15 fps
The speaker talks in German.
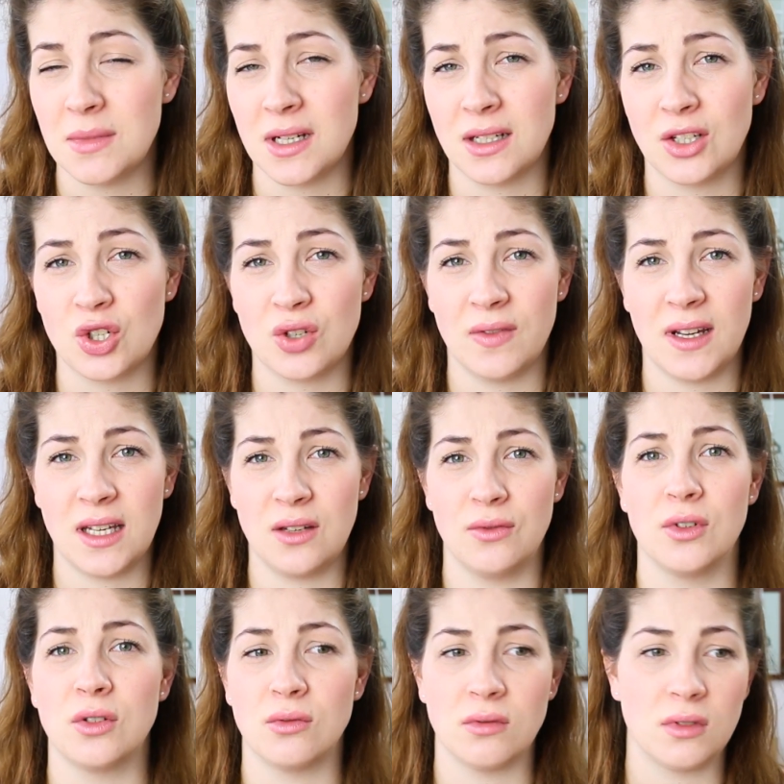dann geschwächt
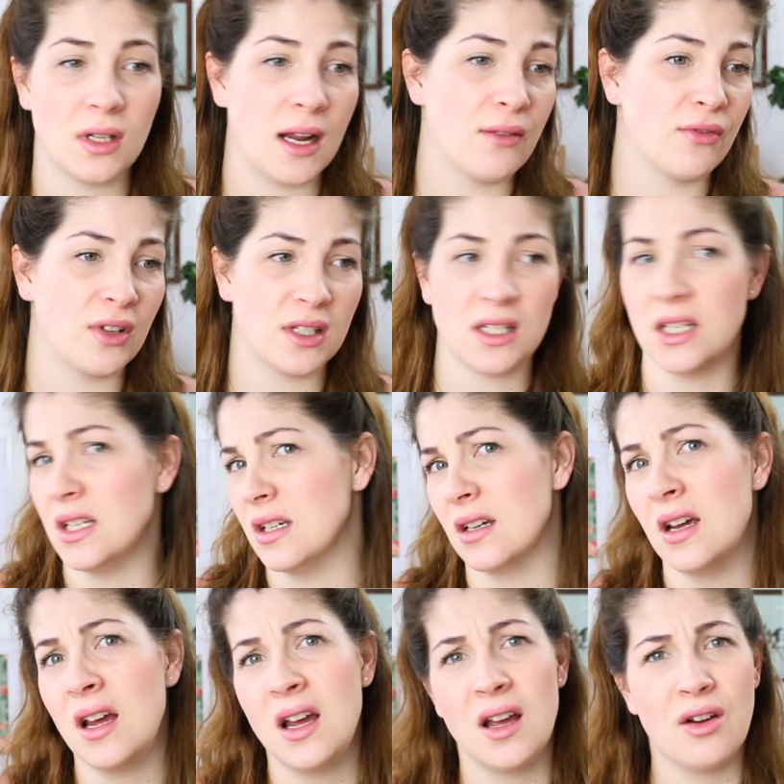wird und einfach
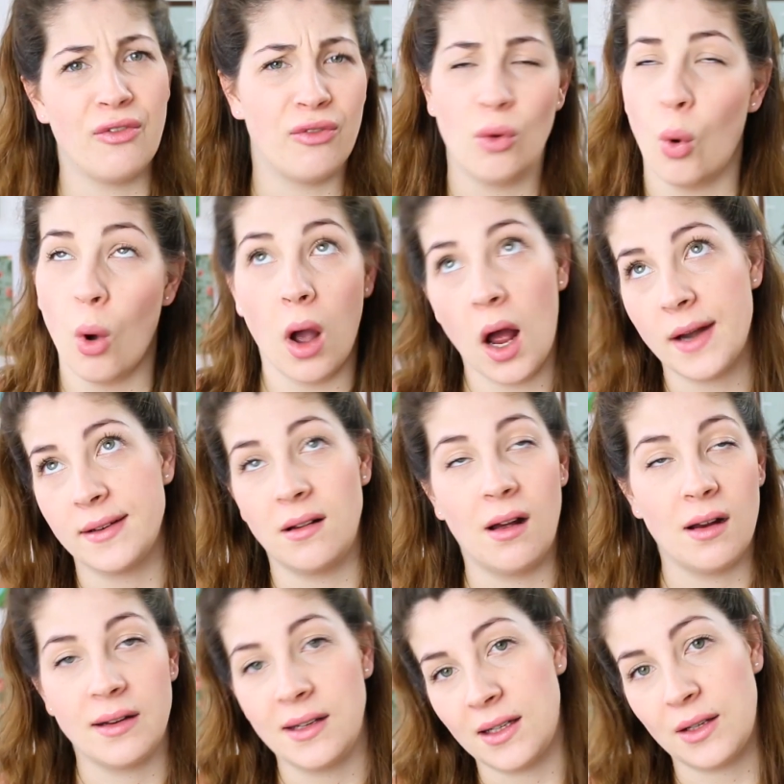die Flora
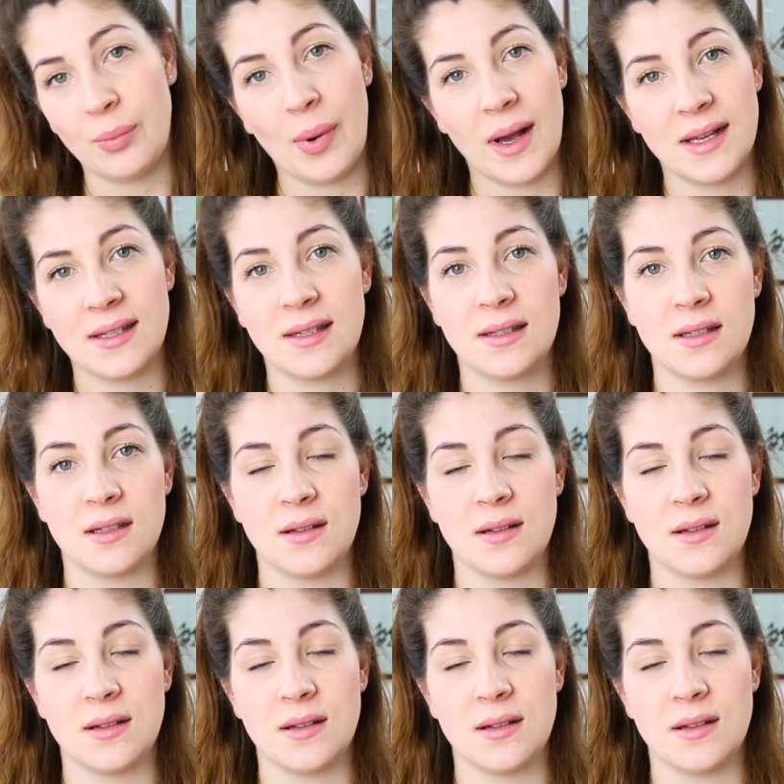da nicht passt,